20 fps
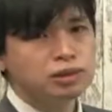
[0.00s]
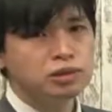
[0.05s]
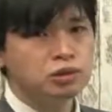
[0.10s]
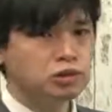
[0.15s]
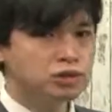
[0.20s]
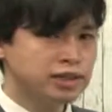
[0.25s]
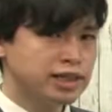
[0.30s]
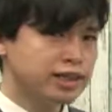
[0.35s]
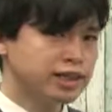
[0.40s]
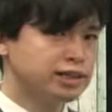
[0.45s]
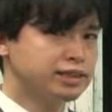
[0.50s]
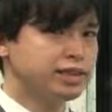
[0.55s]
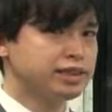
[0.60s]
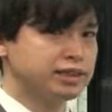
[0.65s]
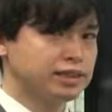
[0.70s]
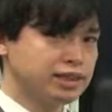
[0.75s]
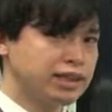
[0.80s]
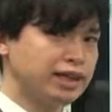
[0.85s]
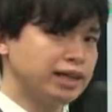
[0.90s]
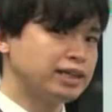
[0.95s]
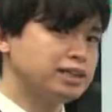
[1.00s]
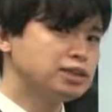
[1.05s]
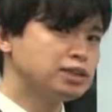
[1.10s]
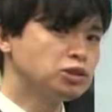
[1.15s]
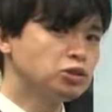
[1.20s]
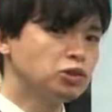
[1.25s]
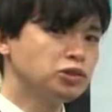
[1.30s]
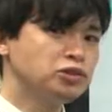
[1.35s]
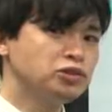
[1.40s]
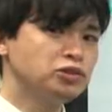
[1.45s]
養成課程って、
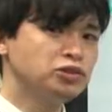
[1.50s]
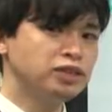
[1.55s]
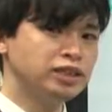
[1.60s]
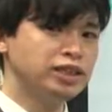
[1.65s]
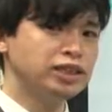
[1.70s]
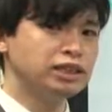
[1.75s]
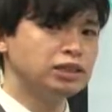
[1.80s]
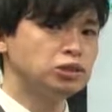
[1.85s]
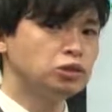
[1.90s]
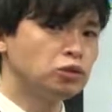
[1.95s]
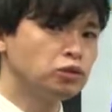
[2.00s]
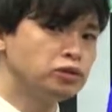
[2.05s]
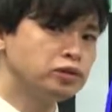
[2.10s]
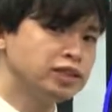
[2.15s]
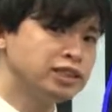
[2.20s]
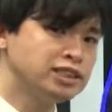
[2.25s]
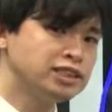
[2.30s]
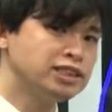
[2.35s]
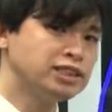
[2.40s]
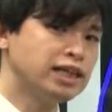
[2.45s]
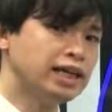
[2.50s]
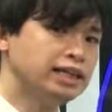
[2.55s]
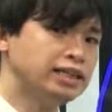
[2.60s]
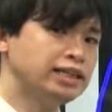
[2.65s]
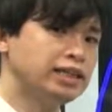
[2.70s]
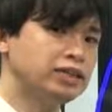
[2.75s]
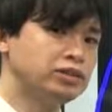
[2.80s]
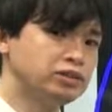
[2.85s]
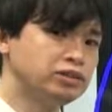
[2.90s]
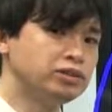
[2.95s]
そういうふうに独立した
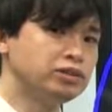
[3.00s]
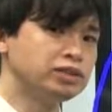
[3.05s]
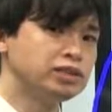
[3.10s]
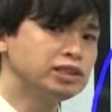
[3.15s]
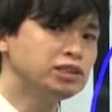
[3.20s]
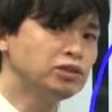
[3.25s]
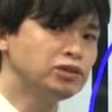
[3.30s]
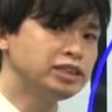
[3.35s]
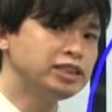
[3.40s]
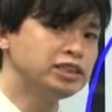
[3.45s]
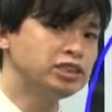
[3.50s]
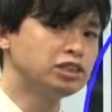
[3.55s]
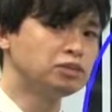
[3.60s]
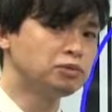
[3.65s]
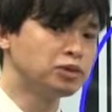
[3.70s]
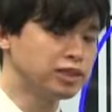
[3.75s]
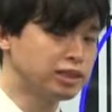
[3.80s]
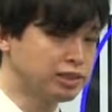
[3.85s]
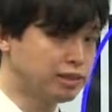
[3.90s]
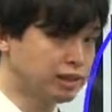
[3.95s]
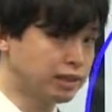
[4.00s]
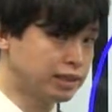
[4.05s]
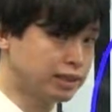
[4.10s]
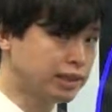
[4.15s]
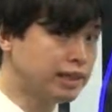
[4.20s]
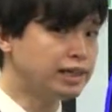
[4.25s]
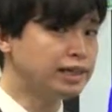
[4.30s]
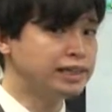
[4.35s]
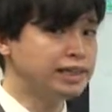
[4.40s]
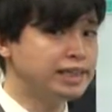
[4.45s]
いっていう強い意志を持っている
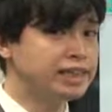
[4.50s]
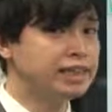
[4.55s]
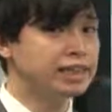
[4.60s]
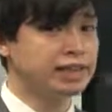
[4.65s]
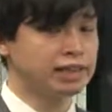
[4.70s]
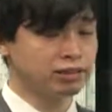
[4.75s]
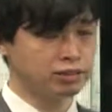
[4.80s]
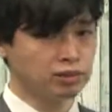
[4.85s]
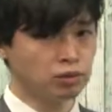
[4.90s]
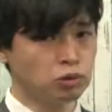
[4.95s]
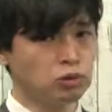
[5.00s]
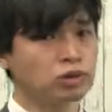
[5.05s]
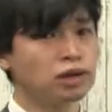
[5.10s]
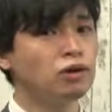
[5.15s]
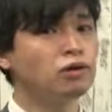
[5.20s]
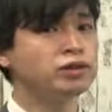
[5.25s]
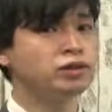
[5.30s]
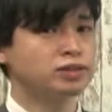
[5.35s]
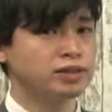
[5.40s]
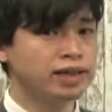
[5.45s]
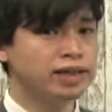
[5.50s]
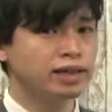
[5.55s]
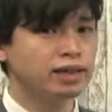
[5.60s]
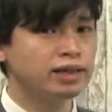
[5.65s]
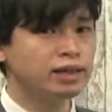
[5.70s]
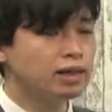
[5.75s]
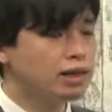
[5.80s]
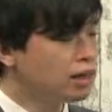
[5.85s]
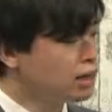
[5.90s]
方が行かれることが多いので、